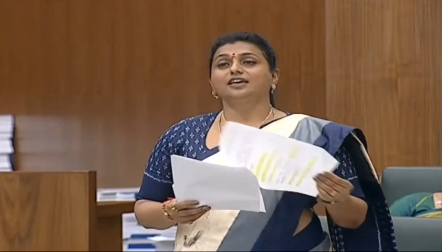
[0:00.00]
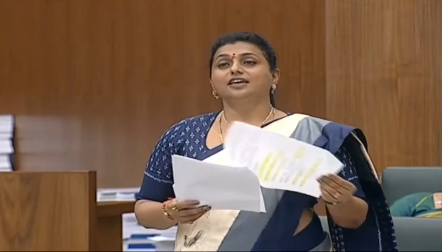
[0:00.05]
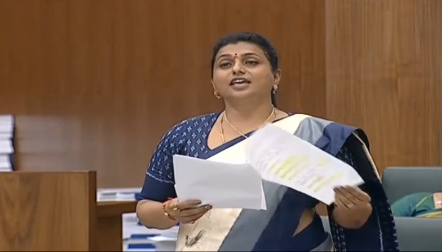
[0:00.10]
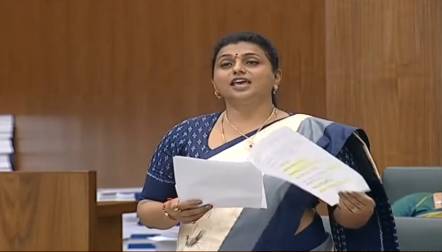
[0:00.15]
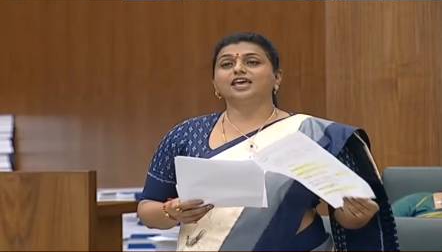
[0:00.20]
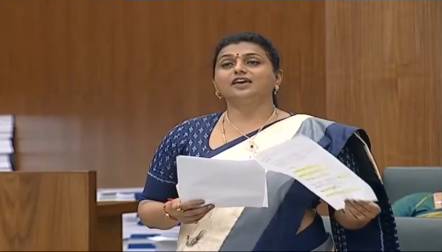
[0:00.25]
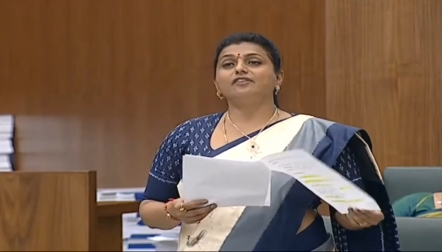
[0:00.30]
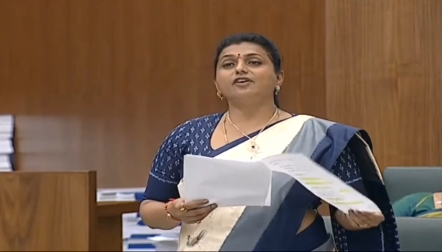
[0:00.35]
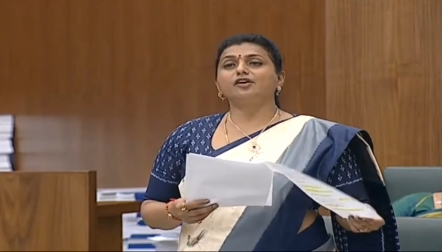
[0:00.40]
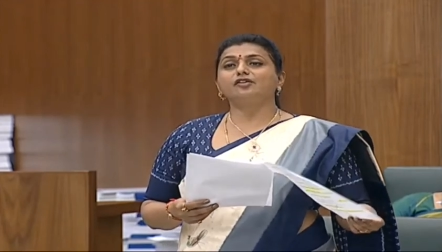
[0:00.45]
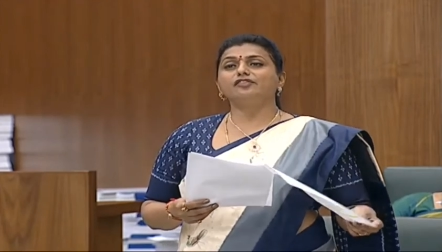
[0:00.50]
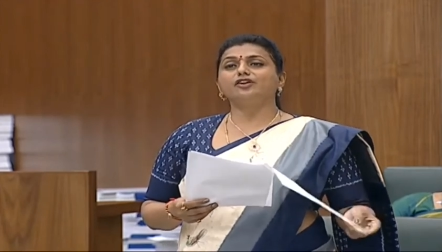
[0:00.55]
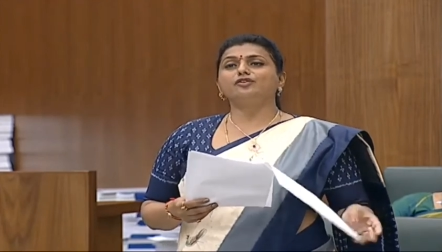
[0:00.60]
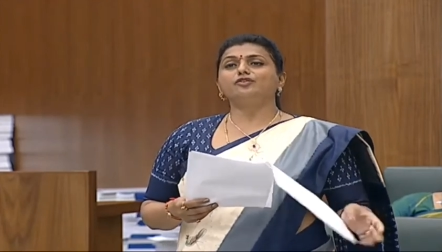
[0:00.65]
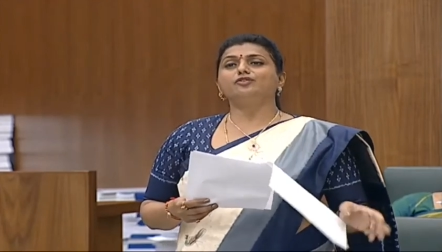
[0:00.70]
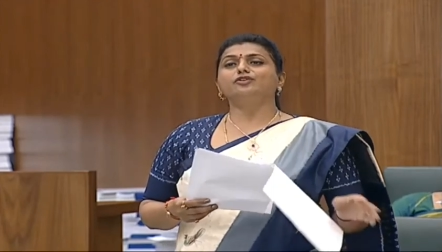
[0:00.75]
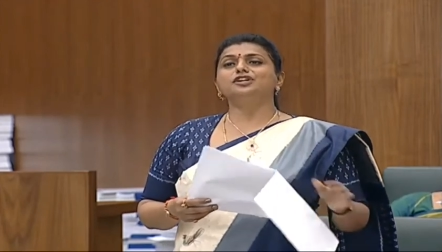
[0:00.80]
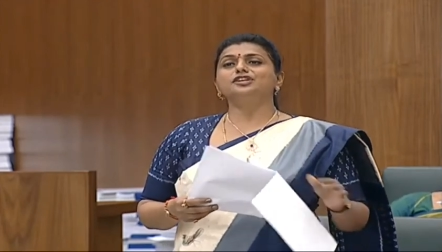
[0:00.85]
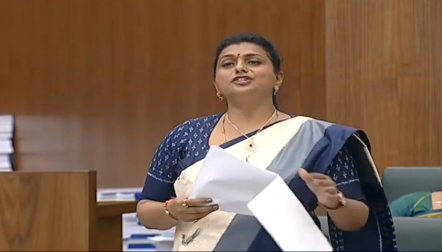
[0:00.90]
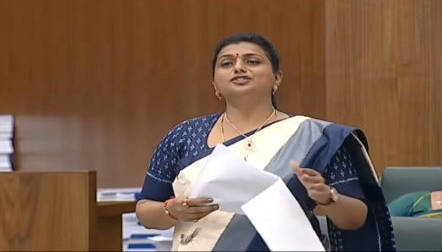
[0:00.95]
ఏవేవో
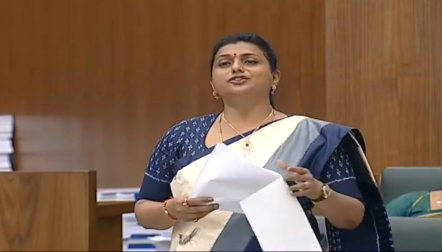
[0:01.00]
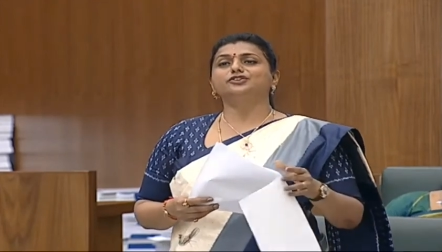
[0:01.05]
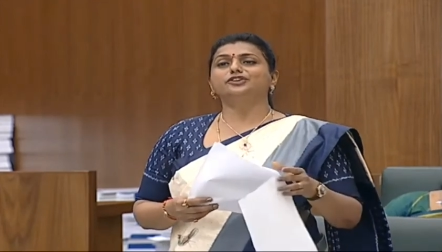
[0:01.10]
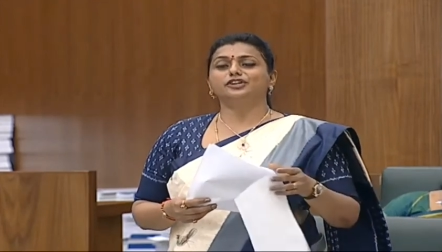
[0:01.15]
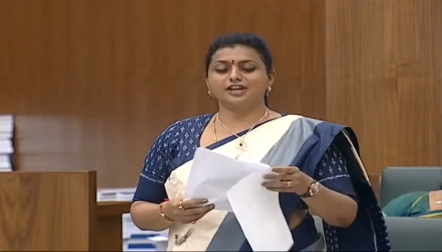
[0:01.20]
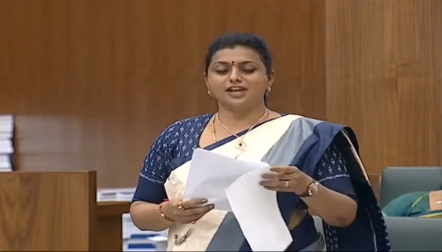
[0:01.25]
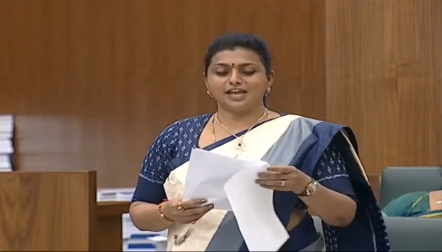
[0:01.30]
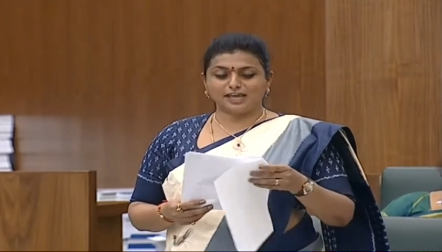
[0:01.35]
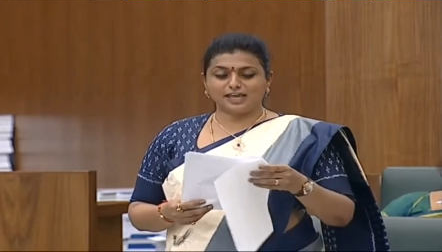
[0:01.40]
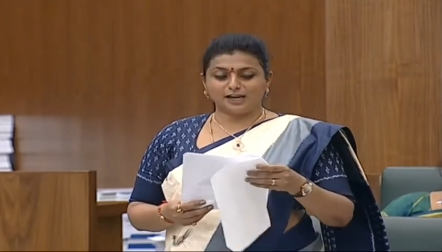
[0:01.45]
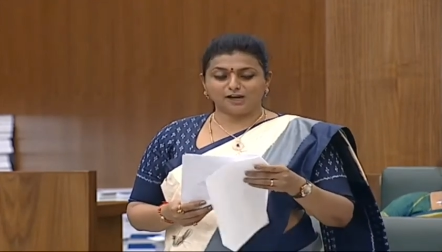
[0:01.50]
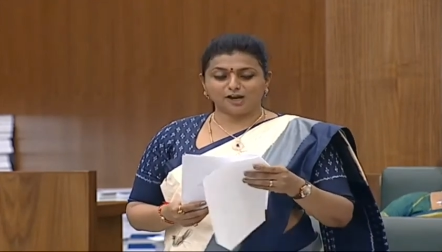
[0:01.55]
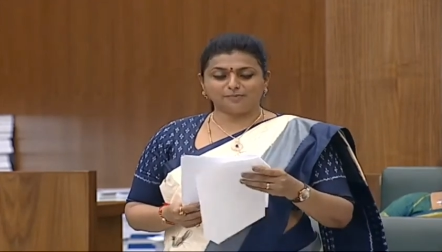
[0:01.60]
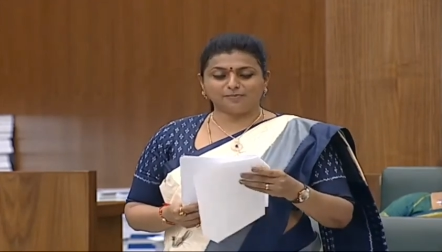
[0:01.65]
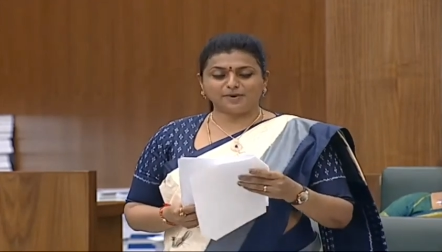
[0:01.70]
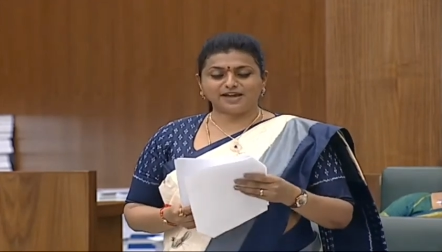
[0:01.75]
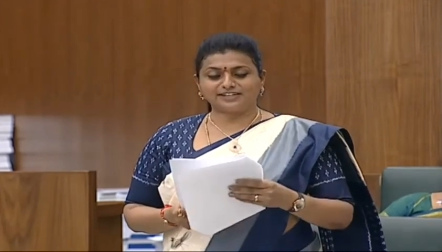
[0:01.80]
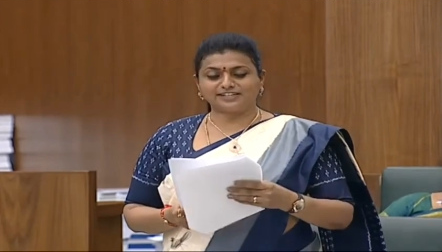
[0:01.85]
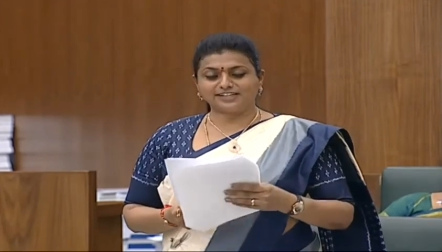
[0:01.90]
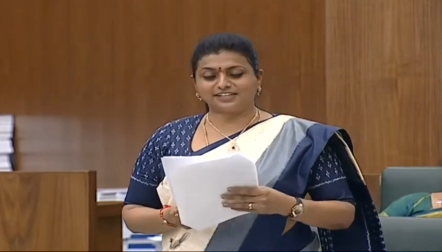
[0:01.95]
ఊహించుకుంటున్న ఎల్లో
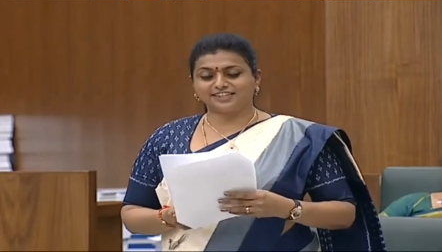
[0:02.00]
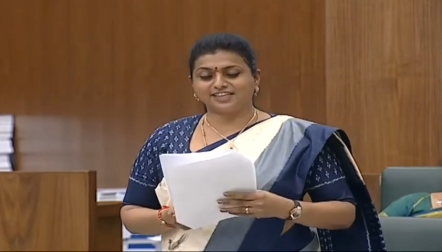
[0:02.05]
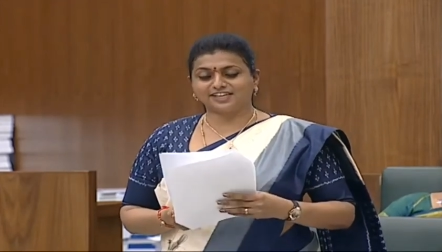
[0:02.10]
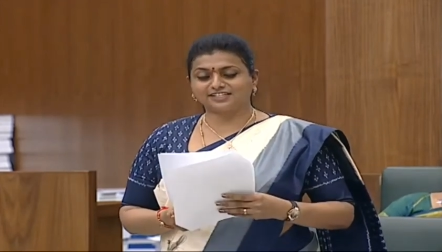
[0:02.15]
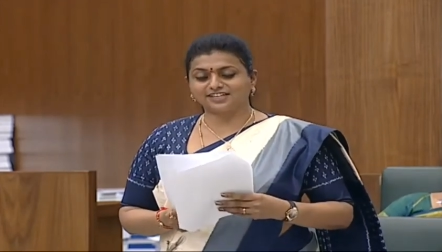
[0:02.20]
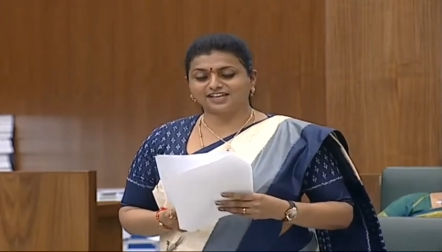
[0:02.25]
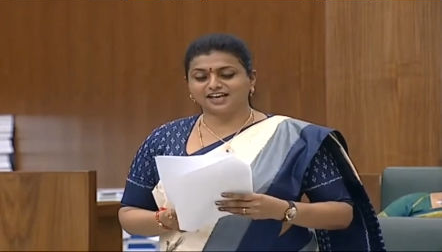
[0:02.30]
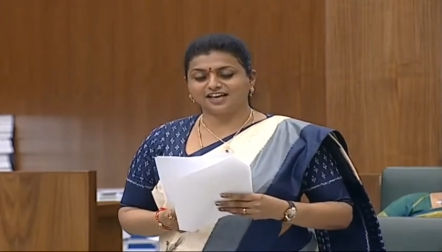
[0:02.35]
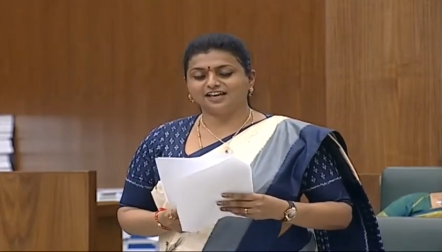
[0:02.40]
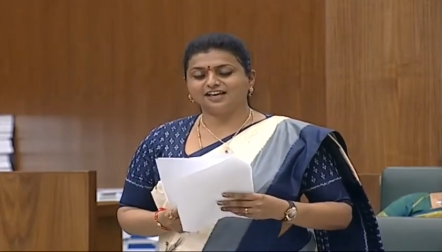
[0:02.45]
పార్టీ అధ్యక్ష